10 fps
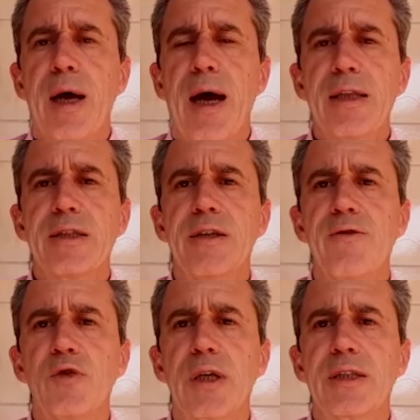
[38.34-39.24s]

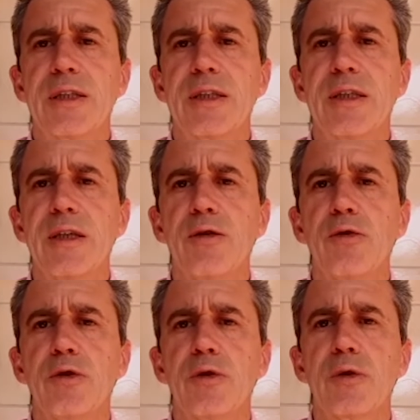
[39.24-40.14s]
ativos
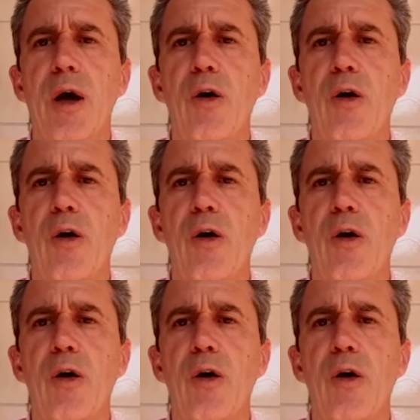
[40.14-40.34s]
assistidos,